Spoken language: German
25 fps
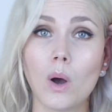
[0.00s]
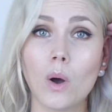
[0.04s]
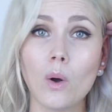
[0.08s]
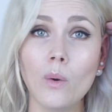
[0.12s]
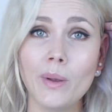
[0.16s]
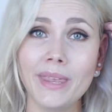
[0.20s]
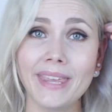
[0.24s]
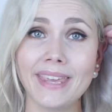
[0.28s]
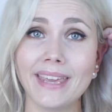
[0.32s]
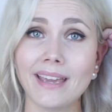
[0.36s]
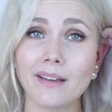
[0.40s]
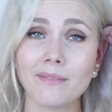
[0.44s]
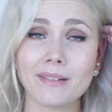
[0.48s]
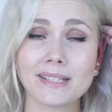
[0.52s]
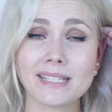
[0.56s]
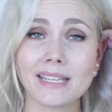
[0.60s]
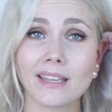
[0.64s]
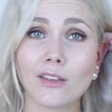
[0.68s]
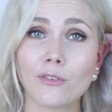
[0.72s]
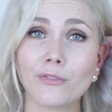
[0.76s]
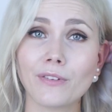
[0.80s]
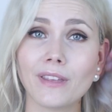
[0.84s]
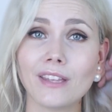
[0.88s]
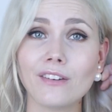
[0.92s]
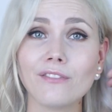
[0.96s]
Oh yeah, was
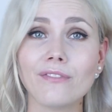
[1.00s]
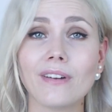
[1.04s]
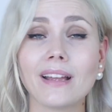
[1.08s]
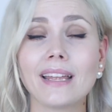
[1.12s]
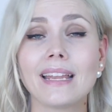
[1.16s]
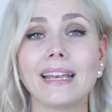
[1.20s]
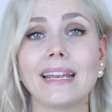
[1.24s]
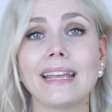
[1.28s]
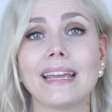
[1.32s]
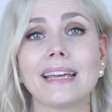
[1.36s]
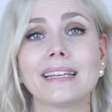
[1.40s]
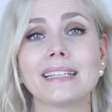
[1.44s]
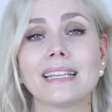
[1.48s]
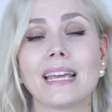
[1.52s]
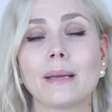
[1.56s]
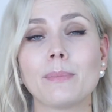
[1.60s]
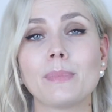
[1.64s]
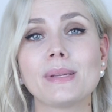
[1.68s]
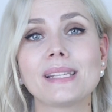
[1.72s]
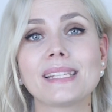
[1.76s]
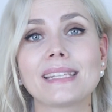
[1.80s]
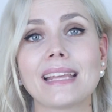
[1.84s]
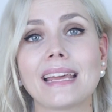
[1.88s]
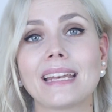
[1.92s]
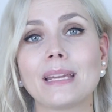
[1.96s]
ich auf jeden Fall gelernt
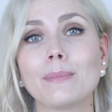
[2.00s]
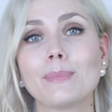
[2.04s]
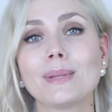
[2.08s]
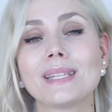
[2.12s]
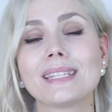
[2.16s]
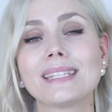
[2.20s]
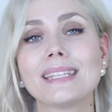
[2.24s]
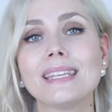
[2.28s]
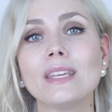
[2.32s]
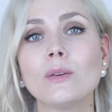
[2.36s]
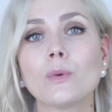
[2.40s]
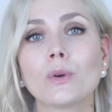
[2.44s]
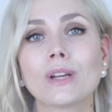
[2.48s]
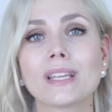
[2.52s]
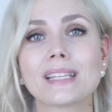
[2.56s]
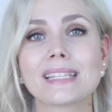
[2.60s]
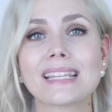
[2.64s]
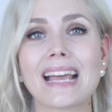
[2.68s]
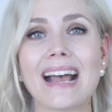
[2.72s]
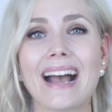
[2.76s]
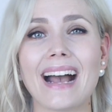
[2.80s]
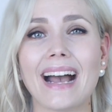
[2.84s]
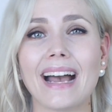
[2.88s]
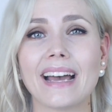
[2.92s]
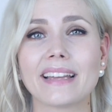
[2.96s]
habe, ist, eine Beziehung
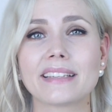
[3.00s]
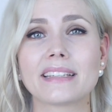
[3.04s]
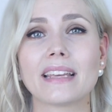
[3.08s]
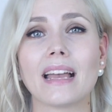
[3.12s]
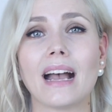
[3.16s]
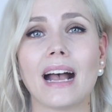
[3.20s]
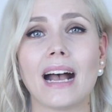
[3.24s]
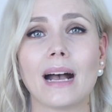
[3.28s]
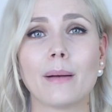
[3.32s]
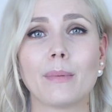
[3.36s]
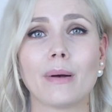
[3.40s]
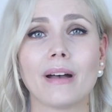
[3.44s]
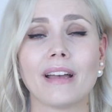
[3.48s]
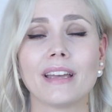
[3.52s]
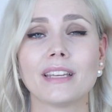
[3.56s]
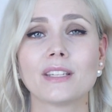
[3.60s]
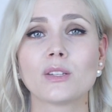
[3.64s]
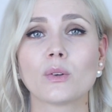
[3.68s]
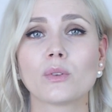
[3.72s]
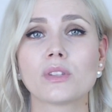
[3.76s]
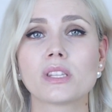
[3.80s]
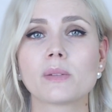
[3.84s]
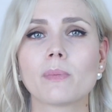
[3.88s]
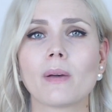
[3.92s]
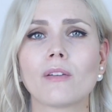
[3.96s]
ist harte
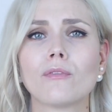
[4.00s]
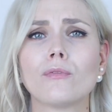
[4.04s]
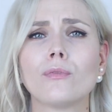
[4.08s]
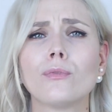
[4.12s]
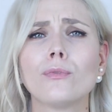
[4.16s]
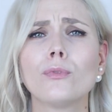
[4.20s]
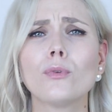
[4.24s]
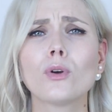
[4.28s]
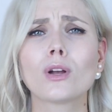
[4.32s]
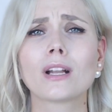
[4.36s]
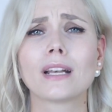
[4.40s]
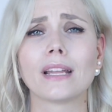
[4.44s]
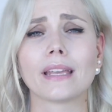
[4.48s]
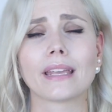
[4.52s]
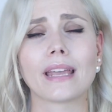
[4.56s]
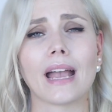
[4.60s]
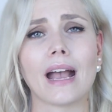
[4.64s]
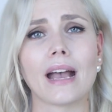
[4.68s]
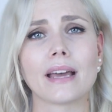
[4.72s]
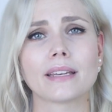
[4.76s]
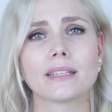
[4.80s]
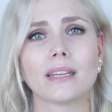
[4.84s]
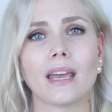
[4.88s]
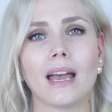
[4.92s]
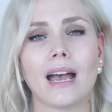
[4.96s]
Arbeit und zwar wirklich
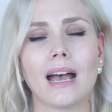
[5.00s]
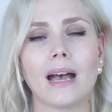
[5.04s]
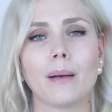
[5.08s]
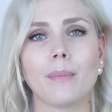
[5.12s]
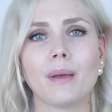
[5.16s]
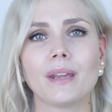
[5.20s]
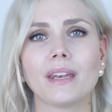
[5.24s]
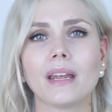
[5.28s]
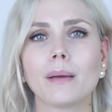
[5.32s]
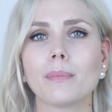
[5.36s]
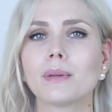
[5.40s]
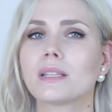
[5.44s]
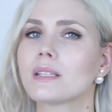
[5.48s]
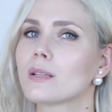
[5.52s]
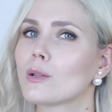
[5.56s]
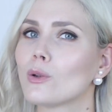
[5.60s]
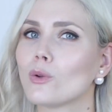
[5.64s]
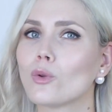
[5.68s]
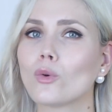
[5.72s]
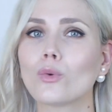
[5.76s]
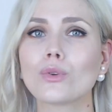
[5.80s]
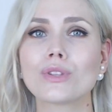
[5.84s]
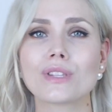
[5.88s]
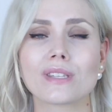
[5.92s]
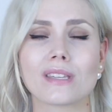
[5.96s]
harte Arbeit, aber es
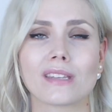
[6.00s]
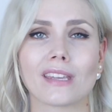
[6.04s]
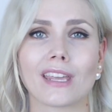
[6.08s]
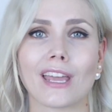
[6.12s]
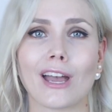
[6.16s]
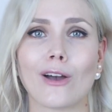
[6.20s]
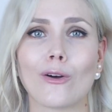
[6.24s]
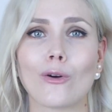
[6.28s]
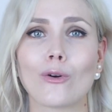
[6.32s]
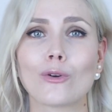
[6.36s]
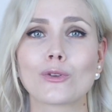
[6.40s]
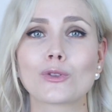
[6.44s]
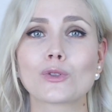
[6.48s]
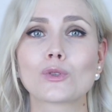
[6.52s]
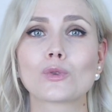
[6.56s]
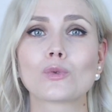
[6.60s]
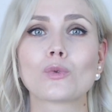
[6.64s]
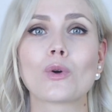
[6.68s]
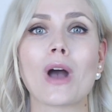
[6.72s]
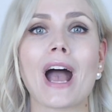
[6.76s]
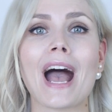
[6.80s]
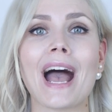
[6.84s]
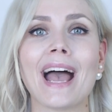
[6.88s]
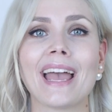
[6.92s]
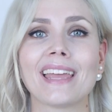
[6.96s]
lohnt sich auch
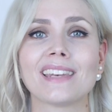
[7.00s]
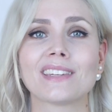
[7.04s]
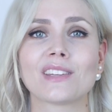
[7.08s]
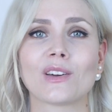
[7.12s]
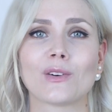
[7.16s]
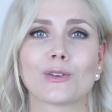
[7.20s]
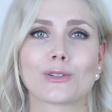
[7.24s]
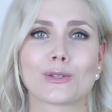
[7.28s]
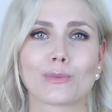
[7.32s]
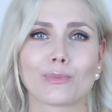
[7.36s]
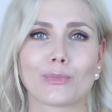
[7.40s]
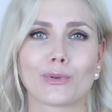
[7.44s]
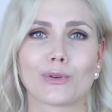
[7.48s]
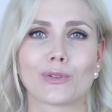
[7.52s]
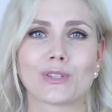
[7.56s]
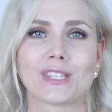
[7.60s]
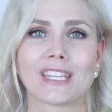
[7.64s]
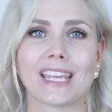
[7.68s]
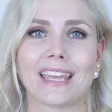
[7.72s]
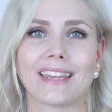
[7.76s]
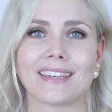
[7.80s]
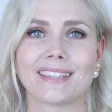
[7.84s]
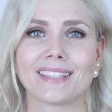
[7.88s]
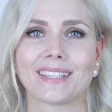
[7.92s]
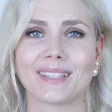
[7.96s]
zu 1000
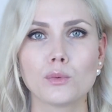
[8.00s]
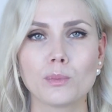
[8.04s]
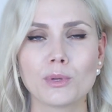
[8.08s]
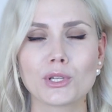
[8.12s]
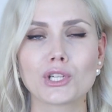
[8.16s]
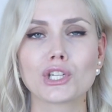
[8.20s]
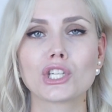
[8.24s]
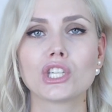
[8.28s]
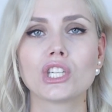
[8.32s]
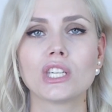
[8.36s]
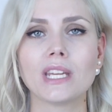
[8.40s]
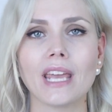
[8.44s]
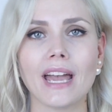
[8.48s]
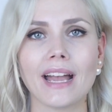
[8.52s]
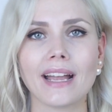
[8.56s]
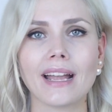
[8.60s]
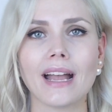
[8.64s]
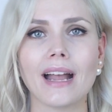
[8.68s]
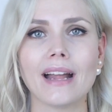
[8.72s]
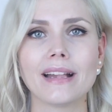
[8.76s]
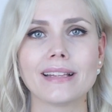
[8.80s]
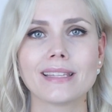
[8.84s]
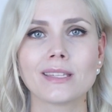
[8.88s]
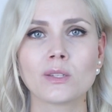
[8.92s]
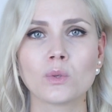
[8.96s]
Prozent. Du bist
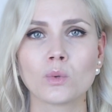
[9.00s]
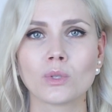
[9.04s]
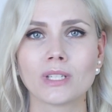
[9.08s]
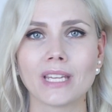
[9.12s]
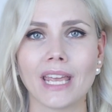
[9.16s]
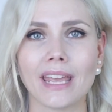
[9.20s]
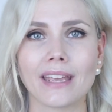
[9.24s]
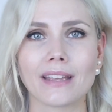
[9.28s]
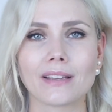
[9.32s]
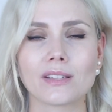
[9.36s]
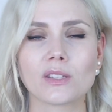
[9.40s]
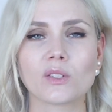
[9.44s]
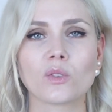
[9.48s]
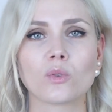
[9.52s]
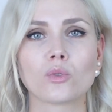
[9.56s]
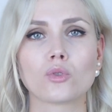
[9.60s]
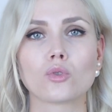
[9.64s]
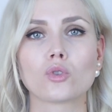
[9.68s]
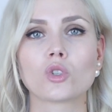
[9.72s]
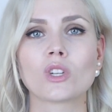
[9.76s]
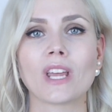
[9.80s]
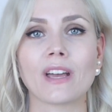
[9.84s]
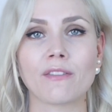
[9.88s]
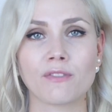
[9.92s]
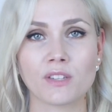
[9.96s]
stärker, als du denkst und
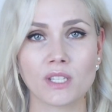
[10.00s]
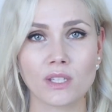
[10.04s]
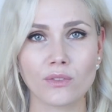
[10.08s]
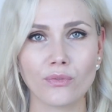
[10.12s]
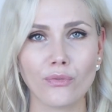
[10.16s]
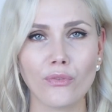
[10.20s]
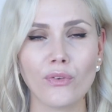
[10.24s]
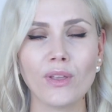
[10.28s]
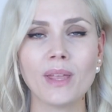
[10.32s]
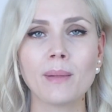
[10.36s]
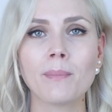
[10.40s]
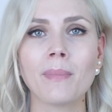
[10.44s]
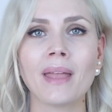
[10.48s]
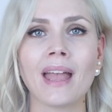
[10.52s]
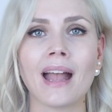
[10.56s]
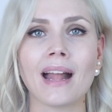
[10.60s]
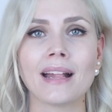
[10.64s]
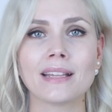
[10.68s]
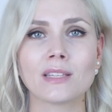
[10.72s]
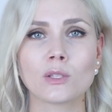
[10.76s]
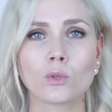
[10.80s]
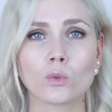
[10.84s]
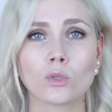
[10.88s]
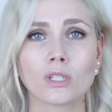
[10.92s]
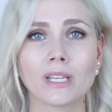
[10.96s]
du schaffst viel mehr,
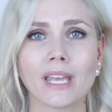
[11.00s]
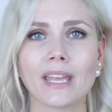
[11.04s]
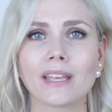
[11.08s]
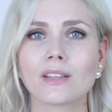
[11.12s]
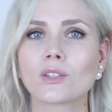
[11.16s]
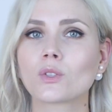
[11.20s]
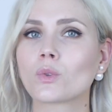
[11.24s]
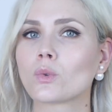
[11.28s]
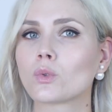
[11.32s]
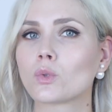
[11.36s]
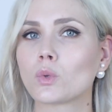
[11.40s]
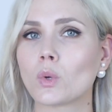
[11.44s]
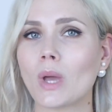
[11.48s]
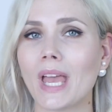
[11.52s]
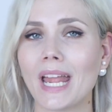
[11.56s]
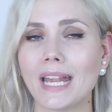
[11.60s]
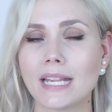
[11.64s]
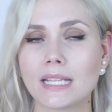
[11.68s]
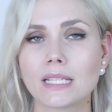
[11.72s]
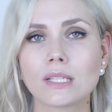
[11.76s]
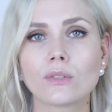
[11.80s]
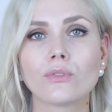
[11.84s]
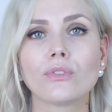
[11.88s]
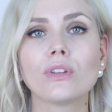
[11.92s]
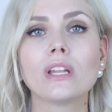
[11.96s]
als du denkst und du
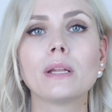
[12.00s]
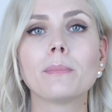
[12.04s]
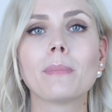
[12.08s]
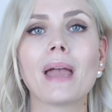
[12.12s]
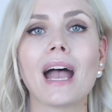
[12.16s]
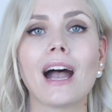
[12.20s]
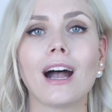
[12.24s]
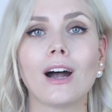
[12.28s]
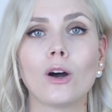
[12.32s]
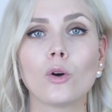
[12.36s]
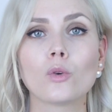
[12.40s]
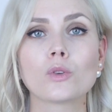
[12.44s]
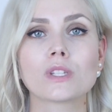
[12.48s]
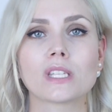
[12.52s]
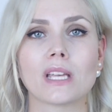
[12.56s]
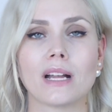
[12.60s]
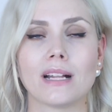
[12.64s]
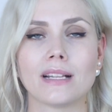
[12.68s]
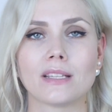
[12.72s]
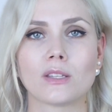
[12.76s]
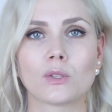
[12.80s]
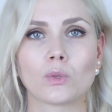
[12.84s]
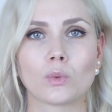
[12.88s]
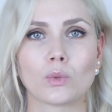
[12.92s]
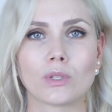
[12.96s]
hältst viel mehr aus,
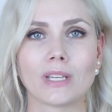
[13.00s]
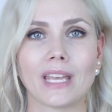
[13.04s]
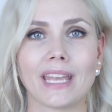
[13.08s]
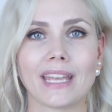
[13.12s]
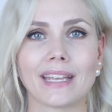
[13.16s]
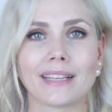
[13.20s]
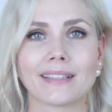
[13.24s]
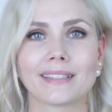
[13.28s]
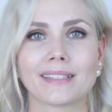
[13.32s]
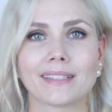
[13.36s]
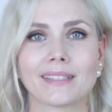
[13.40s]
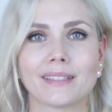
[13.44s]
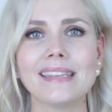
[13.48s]
als du denkst.